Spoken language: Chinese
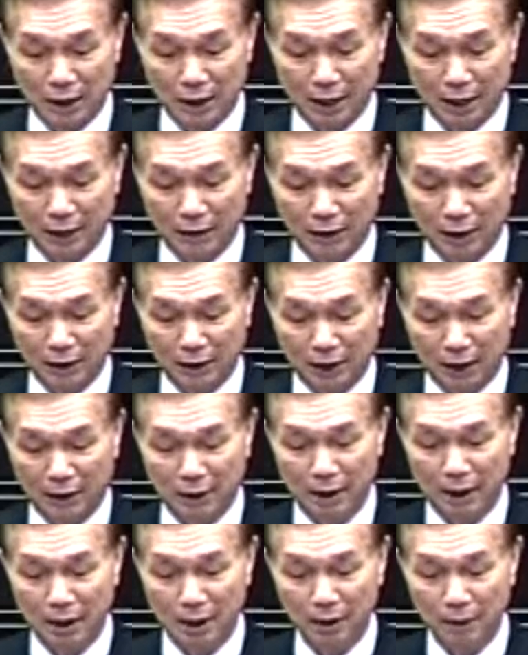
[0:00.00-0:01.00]
二氧化
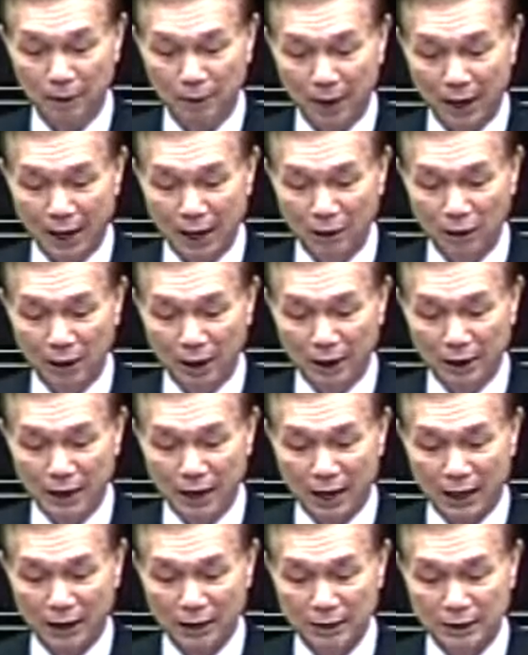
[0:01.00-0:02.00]
碳排放
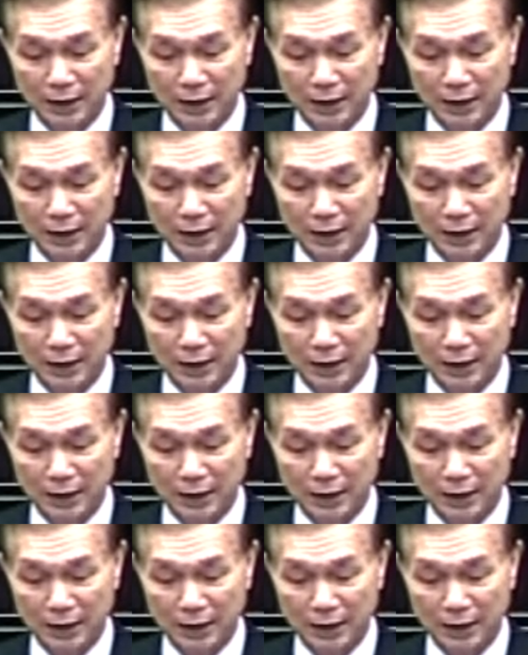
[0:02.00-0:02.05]
量，